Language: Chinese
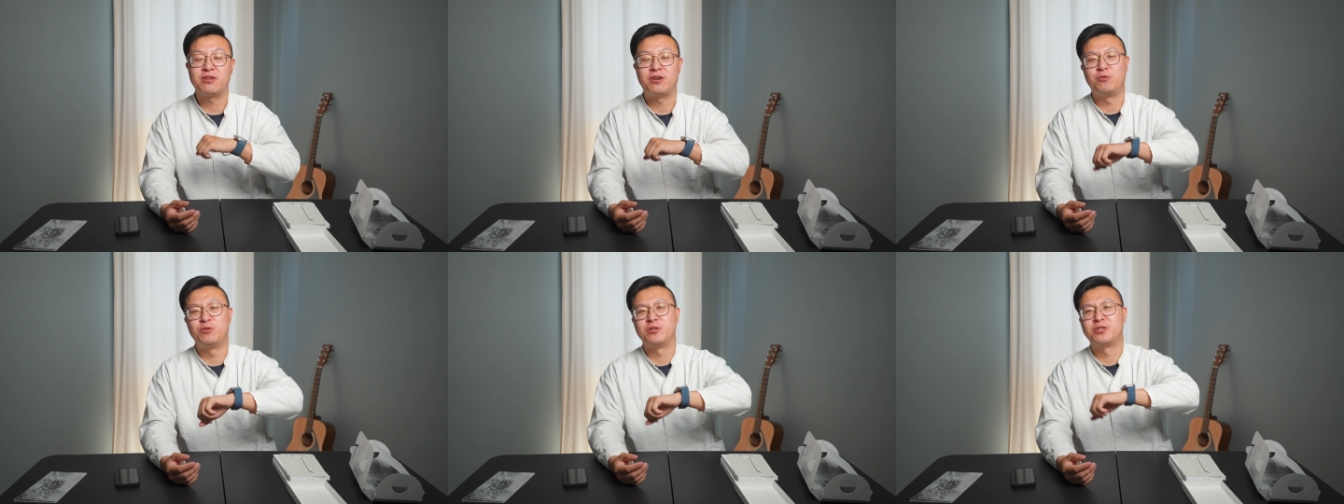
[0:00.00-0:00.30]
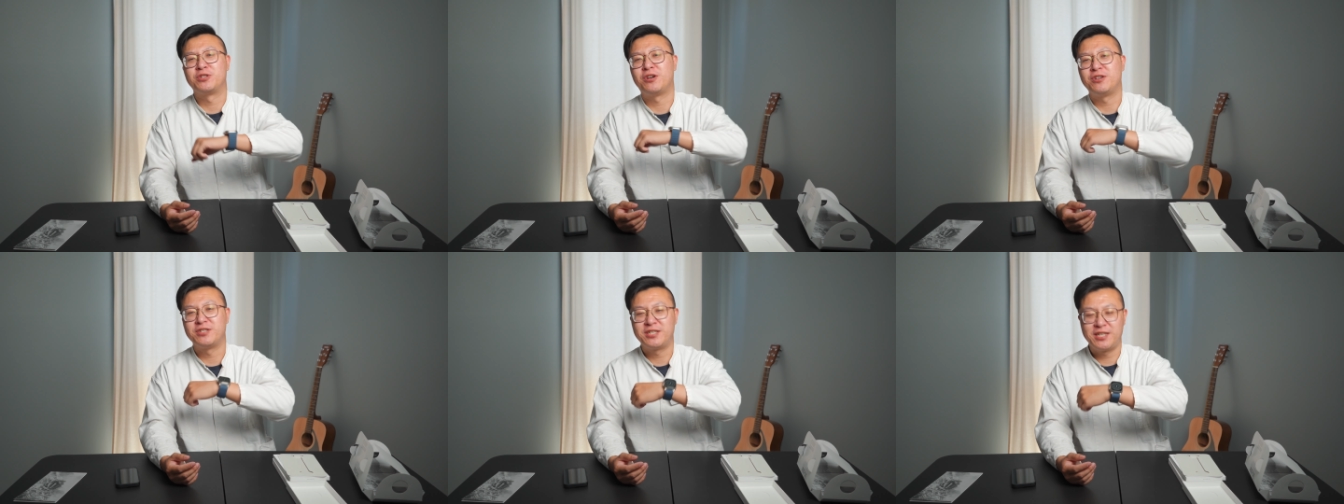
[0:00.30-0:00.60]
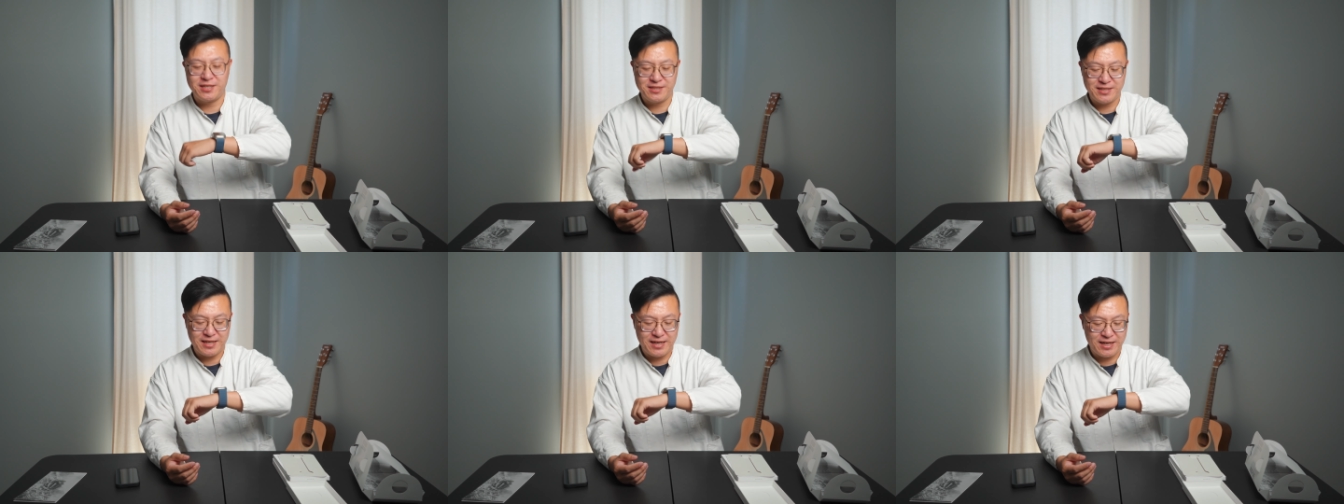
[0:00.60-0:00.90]
当然我知道
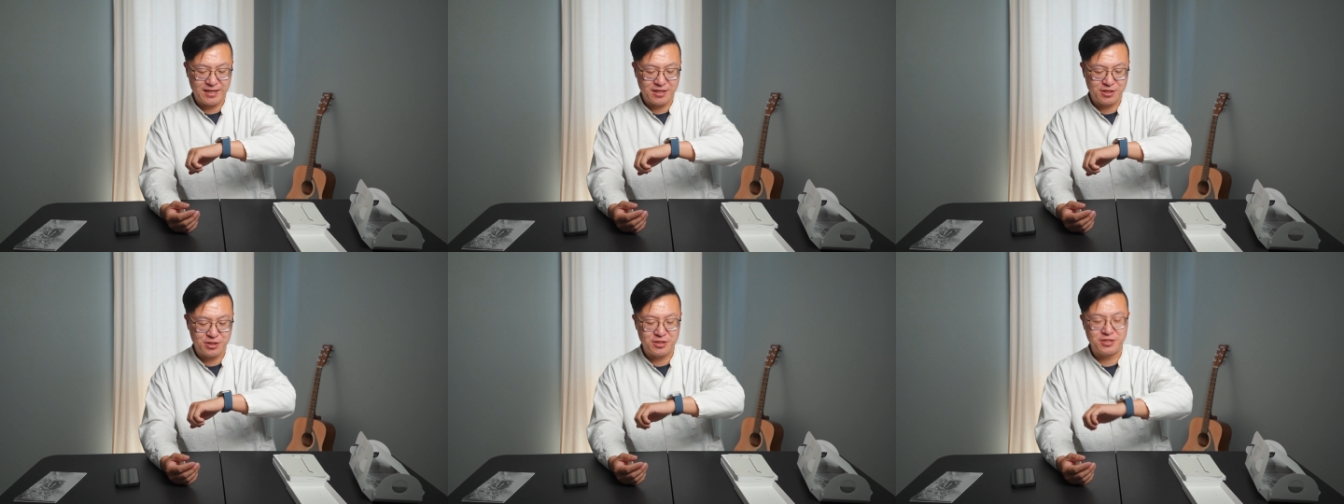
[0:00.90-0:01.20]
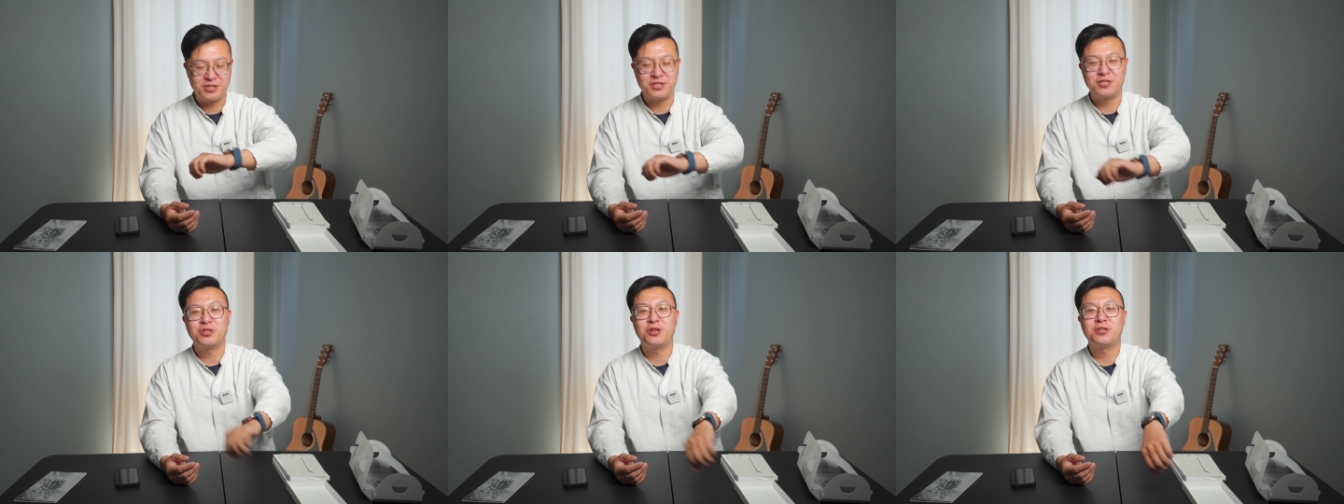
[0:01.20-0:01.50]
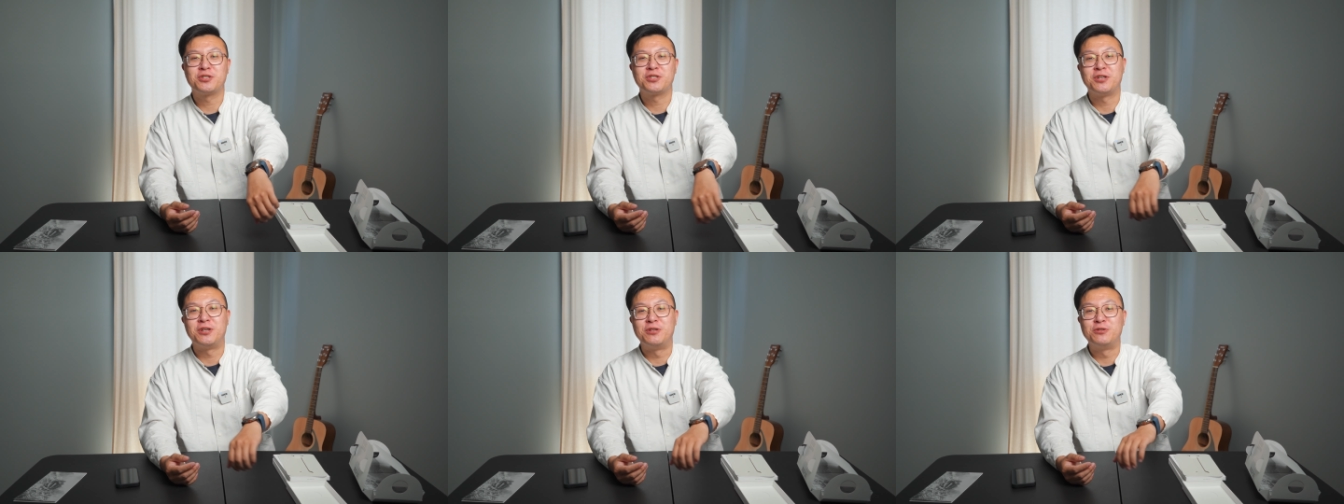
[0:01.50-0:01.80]
现在已经
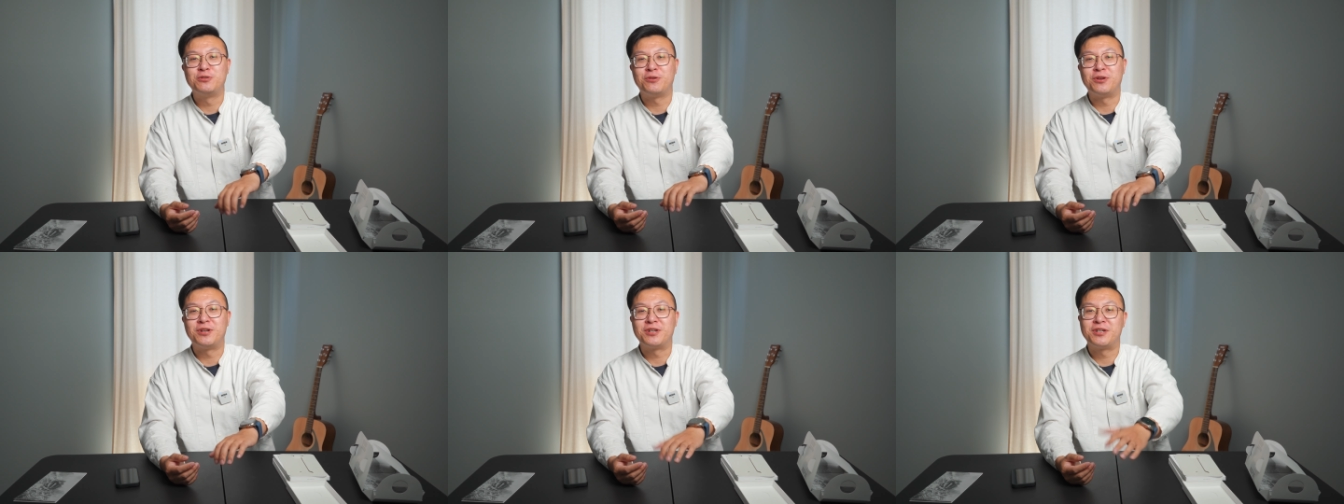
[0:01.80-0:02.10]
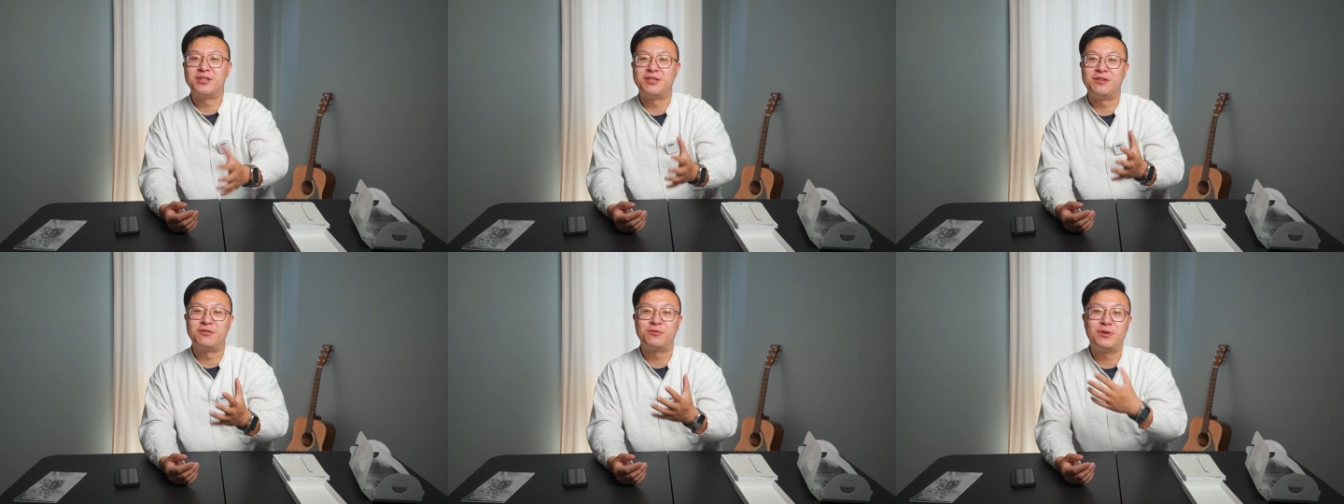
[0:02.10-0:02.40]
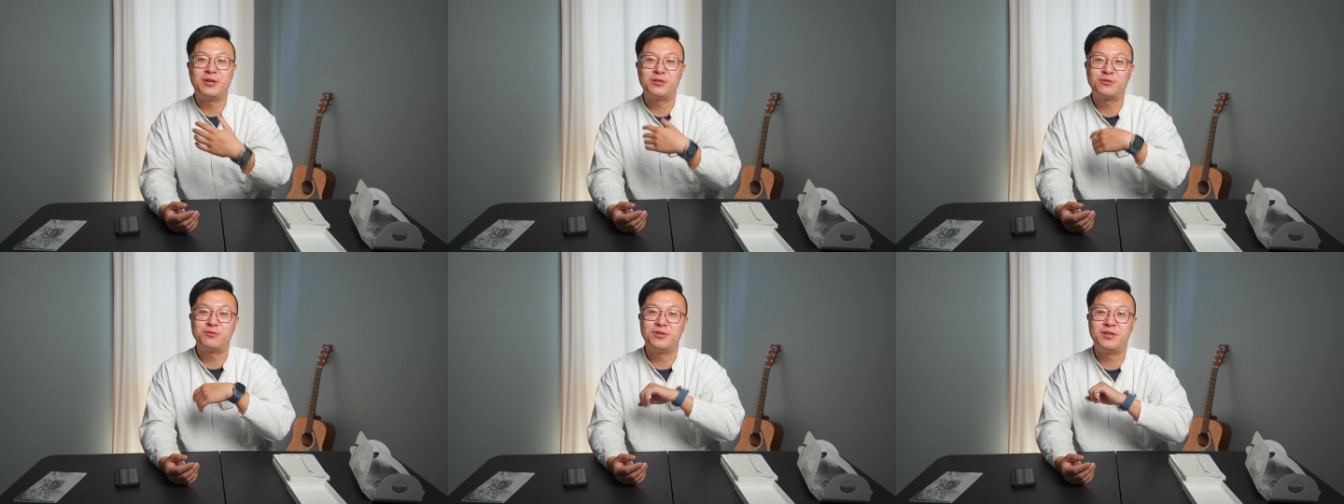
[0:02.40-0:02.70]
上市很久了，可能
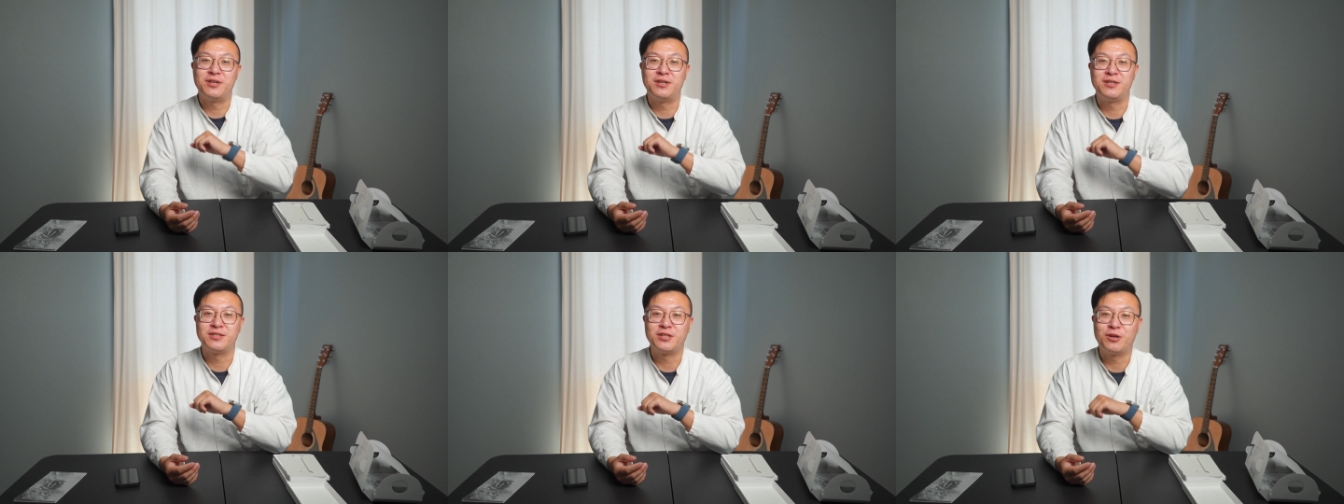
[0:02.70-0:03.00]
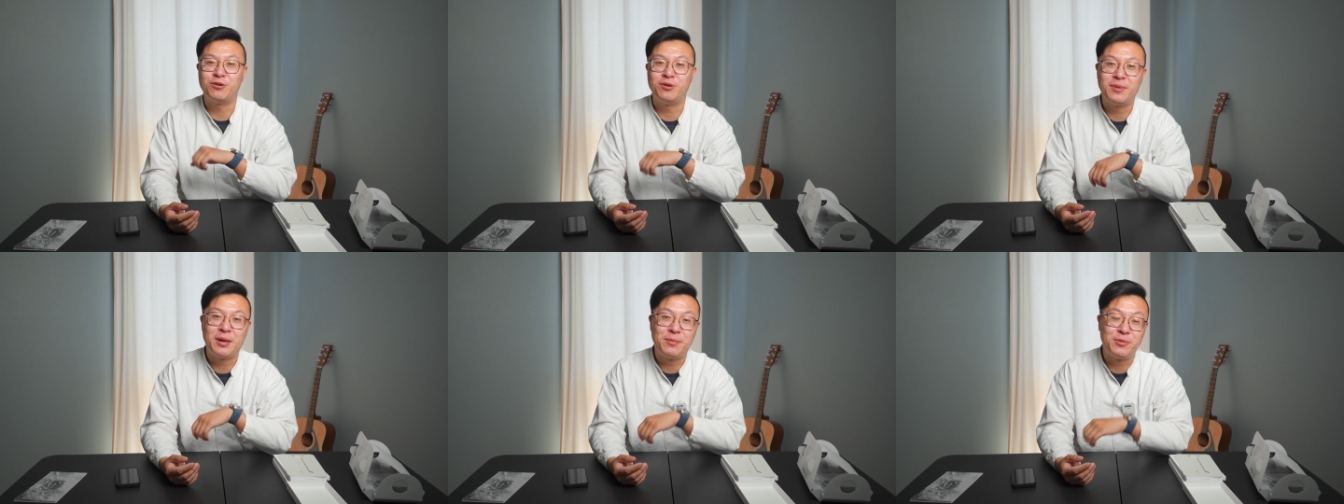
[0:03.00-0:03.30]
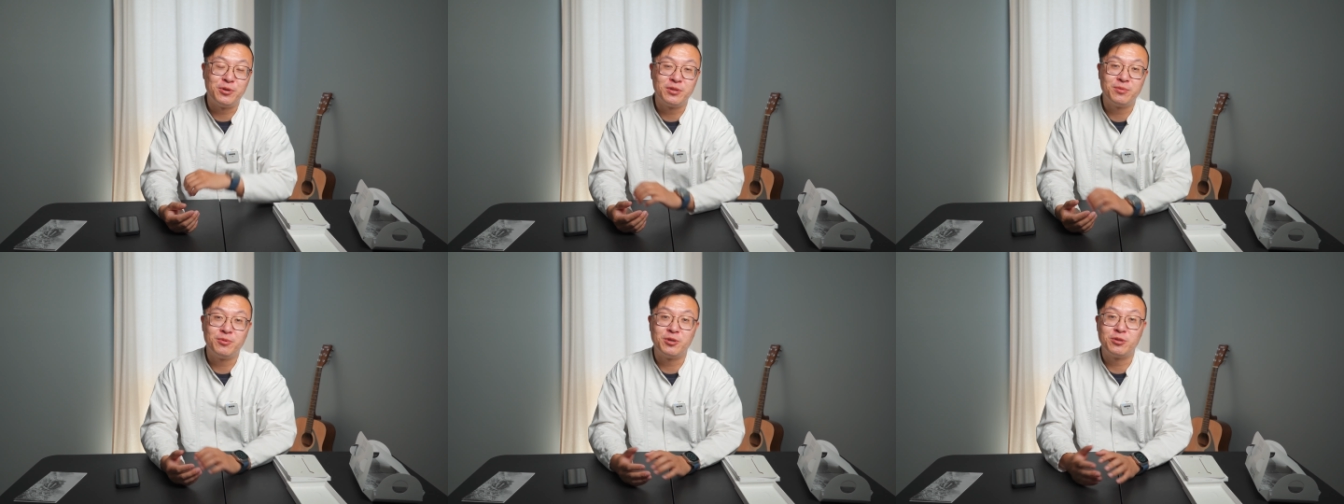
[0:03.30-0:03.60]
关注的小伙伴
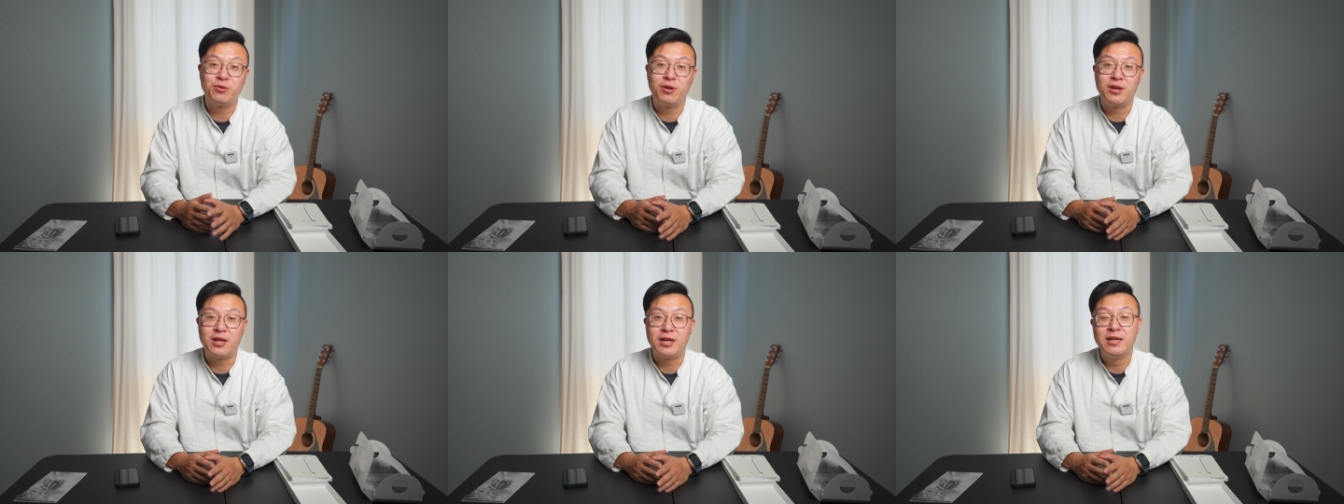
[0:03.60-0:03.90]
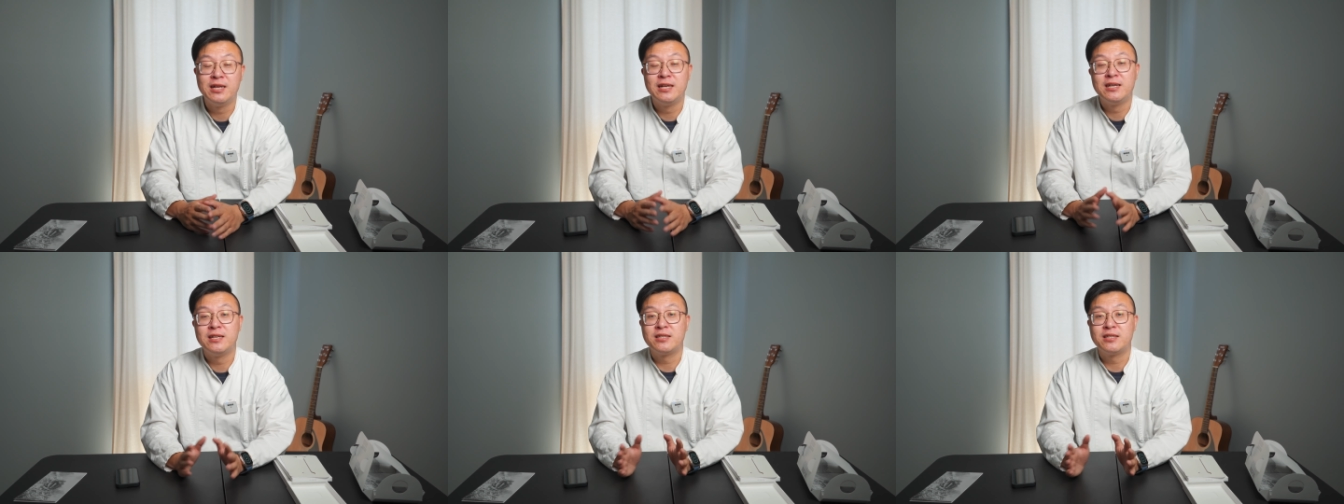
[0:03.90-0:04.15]
没有那么多了。